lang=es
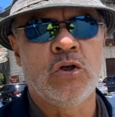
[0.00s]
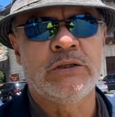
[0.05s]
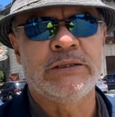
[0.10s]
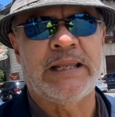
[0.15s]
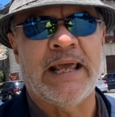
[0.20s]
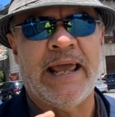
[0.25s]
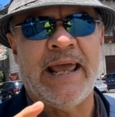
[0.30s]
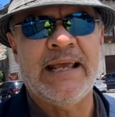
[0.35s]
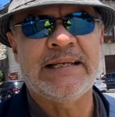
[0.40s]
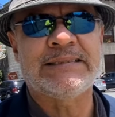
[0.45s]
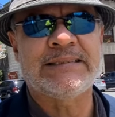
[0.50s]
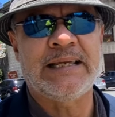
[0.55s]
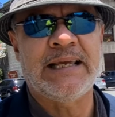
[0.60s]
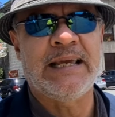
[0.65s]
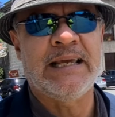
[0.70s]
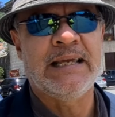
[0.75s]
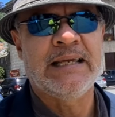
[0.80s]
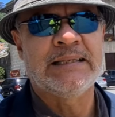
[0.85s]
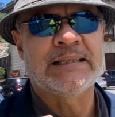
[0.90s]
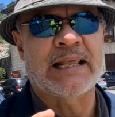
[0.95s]
de
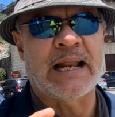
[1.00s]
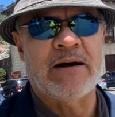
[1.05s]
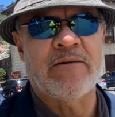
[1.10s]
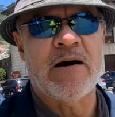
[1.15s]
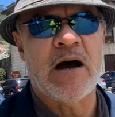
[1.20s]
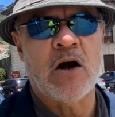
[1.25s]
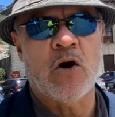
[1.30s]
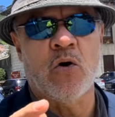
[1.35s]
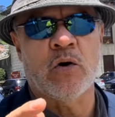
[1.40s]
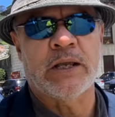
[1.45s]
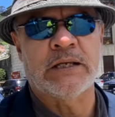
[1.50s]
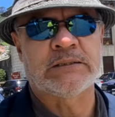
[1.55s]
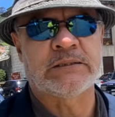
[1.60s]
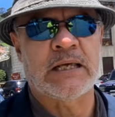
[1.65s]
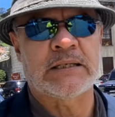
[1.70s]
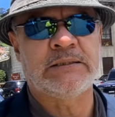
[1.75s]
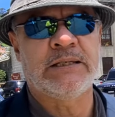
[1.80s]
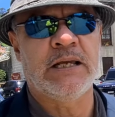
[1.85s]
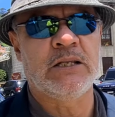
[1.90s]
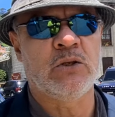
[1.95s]
ese trabajo que
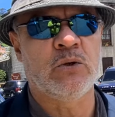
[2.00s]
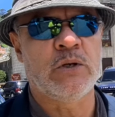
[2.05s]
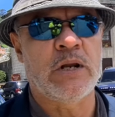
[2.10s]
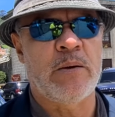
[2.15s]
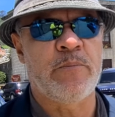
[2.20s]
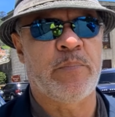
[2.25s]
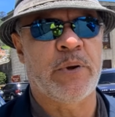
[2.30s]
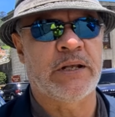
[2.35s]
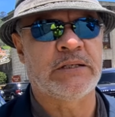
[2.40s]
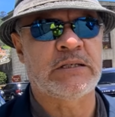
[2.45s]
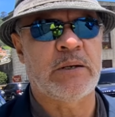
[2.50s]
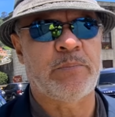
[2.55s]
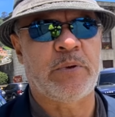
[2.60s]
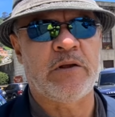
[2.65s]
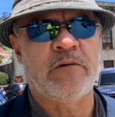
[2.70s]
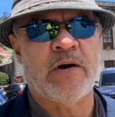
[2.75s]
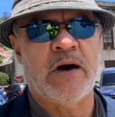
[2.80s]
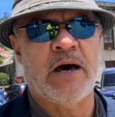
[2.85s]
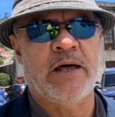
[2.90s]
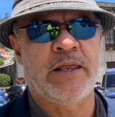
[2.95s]
está haciendo una empresa
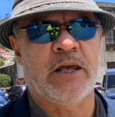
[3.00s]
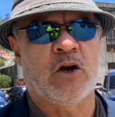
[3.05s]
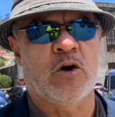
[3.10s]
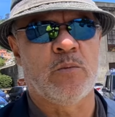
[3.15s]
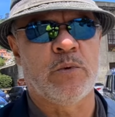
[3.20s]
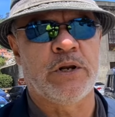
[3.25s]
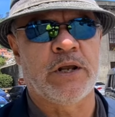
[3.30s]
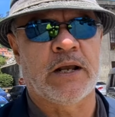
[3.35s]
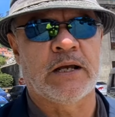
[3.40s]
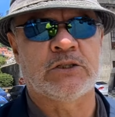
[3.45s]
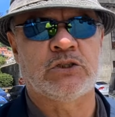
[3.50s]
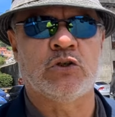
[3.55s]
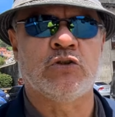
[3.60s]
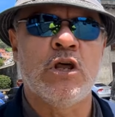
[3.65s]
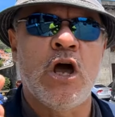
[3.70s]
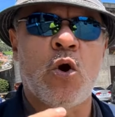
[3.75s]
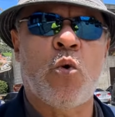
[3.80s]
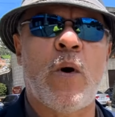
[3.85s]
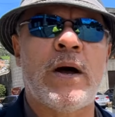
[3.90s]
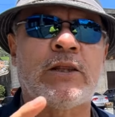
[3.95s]
privada de comunicación.
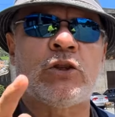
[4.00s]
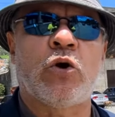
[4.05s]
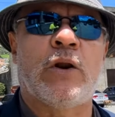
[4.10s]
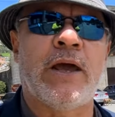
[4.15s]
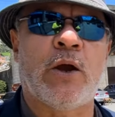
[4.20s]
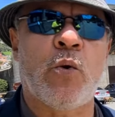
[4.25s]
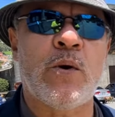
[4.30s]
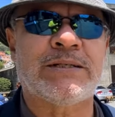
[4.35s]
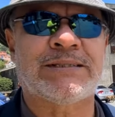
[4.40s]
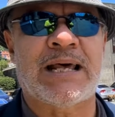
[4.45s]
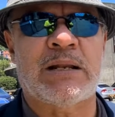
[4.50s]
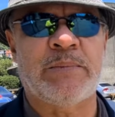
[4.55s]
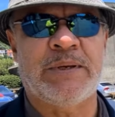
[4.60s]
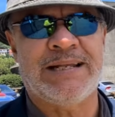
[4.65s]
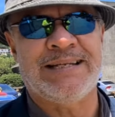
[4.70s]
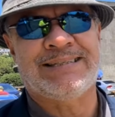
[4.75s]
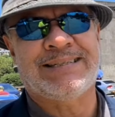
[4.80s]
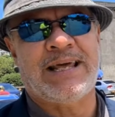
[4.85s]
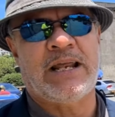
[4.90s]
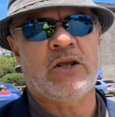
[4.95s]
¿Cuánto le cuesta al
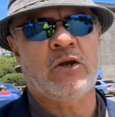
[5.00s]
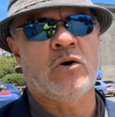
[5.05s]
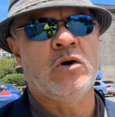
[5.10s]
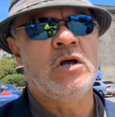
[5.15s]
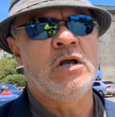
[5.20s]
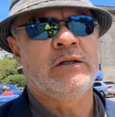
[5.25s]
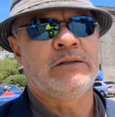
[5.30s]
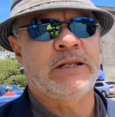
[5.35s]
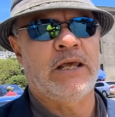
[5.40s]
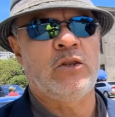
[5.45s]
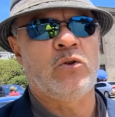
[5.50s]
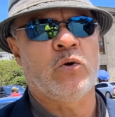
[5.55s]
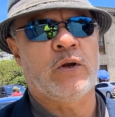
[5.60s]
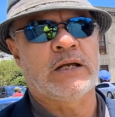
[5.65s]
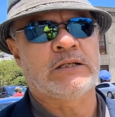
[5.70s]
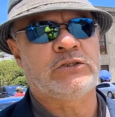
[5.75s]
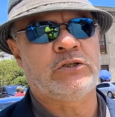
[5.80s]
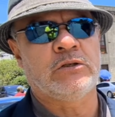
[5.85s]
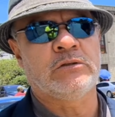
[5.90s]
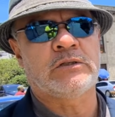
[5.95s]
Ministerio de
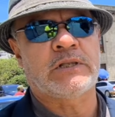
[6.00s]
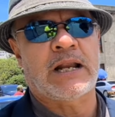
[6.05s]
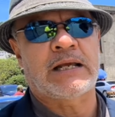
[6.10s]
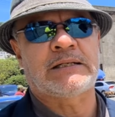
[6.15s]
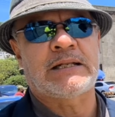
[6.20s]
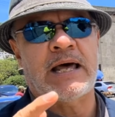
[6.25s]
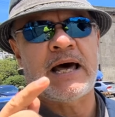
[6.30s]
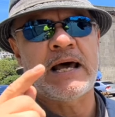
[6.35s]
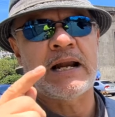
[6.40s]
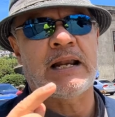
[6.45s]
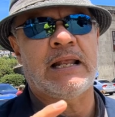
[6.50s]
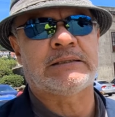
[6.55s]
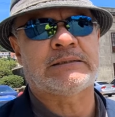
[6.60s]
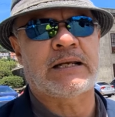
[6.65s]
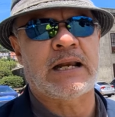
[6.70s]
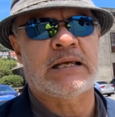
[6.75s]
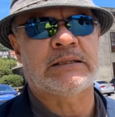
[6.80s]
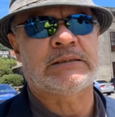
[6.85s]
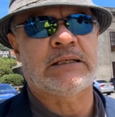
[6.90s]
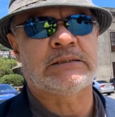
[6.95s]
Educación trasladar las
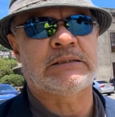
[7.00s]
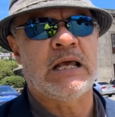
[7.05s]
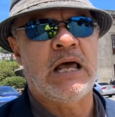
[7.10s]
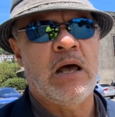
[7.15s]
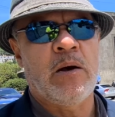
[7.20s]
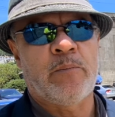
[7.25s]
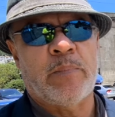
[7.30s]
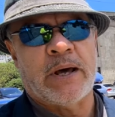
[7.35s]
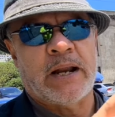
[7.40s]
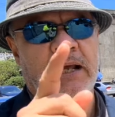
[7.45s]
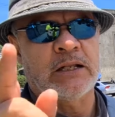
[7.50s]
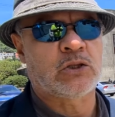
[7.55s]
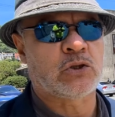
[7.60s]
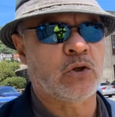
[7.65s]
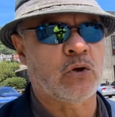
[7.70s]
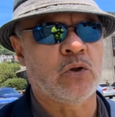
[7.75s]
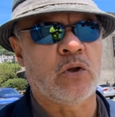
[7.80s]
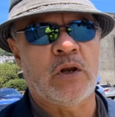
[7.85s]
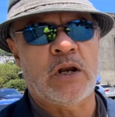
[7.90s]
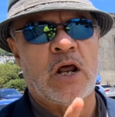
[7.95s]
clases para
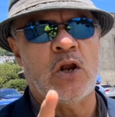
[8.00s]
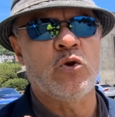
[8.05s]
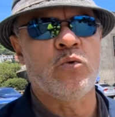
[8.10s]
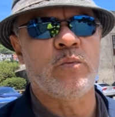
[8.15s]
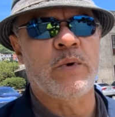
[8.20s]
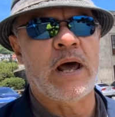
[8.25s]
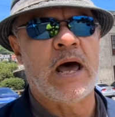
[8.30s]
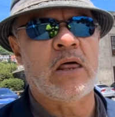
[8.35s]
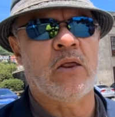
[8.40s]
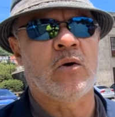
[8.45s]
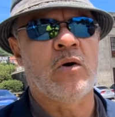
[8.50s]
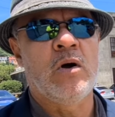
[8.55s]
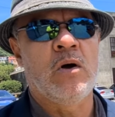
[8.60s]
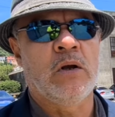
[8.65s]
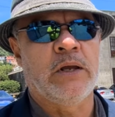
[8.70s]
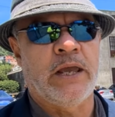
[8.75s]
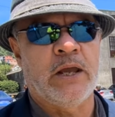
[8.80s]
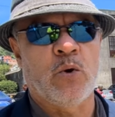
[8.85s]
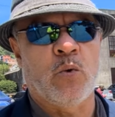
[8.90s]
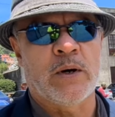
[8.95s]
todo el alumnado
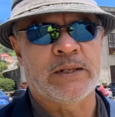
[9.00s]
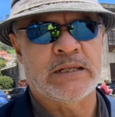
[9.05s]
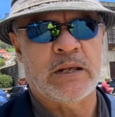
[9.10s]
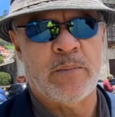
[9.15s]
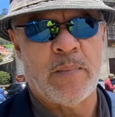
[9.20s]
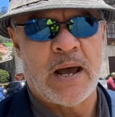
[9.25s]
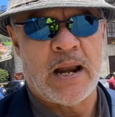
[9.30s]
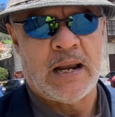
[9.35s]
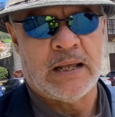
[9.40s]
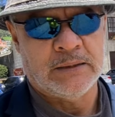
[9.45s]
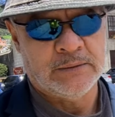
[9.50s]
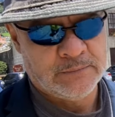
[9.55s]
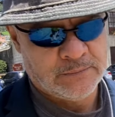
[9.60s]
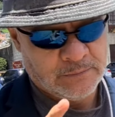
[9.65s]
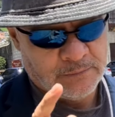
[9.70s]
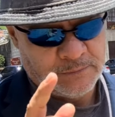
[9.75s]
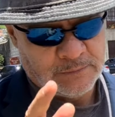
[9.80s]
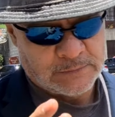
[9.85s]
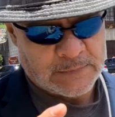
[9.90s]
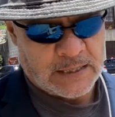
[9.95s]
en Guatemala?
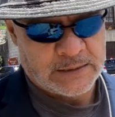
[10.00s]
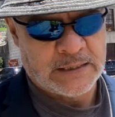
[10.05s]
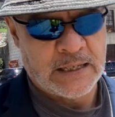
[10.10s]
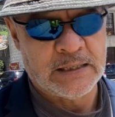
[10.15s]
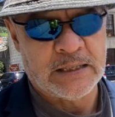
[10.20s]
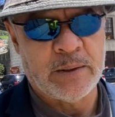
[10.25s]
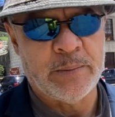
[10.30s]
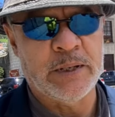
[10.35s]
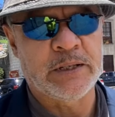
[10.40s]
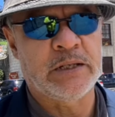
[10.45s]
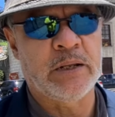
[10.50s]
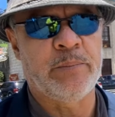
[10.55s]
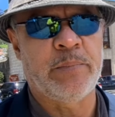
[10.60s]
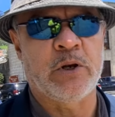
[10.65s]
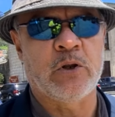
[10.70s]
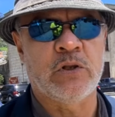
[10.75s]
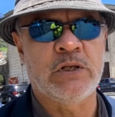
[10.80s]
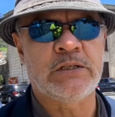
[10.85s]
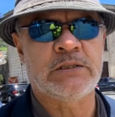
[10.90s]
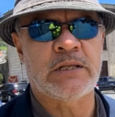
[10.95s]
Atentamente,
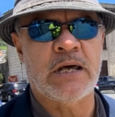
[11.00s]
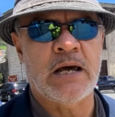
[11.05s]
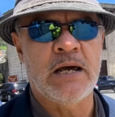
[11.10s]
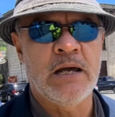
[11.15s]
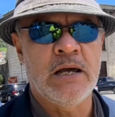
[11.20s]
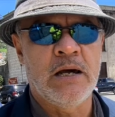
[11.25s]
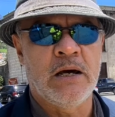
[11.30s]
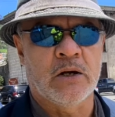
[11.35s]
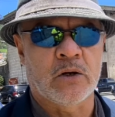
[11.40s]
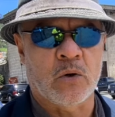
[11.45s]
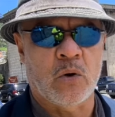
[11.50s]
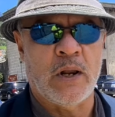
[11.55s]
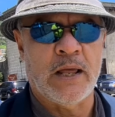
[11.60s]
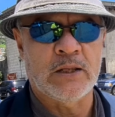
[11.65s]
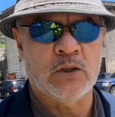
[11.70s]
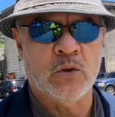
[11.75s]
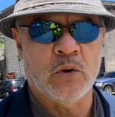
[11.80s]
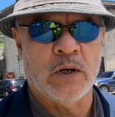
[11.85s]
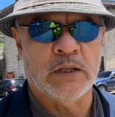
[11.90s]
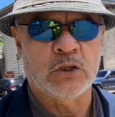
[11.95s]
periodista
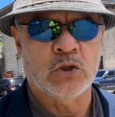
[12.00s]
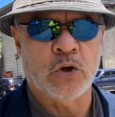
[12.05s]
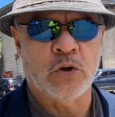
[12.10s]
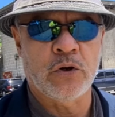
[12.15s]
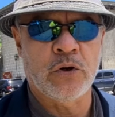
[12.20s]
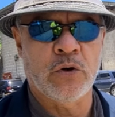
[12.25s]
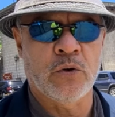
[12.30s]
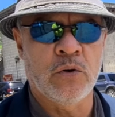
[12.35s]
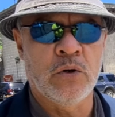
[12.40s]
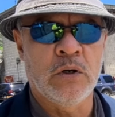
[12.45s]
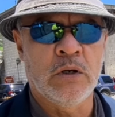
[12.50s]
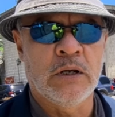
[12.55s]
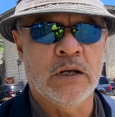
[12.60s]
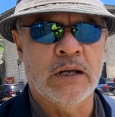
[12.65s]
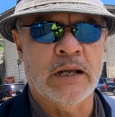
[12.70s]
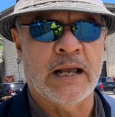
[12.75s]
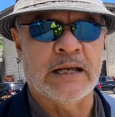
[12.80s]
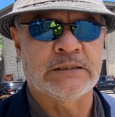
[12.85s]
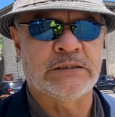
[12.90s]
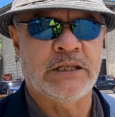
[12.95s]
Rolando Antonio
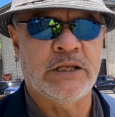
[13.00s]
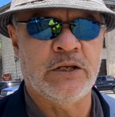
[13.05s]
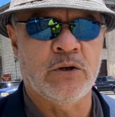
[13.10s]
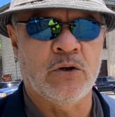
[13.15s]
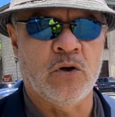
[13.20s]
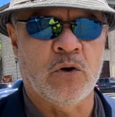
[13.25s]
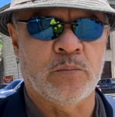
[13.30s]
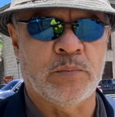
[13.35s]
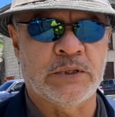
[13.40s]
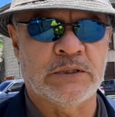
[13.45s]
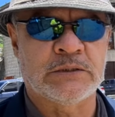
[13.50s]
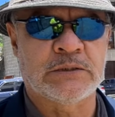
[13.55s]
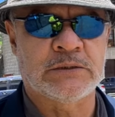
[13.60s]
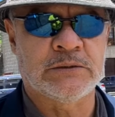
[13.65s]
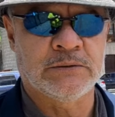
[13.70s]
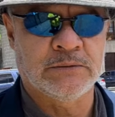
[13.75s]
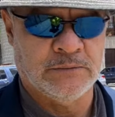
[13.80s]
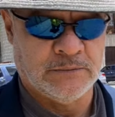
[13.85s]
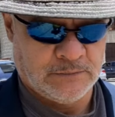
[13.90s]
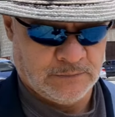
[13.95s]
Castillo López.